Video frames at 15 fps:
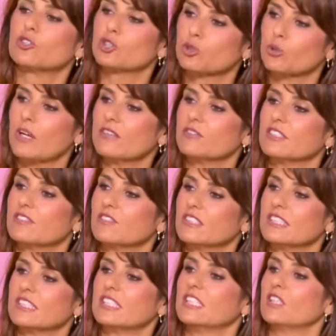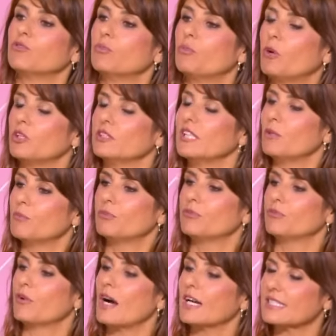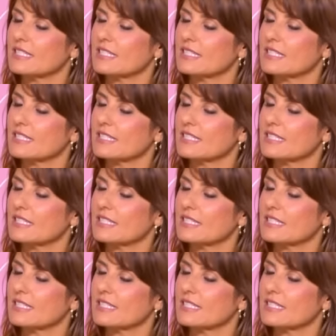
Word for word: jour-là, vous avez décidé que vous preniez le pouvoir et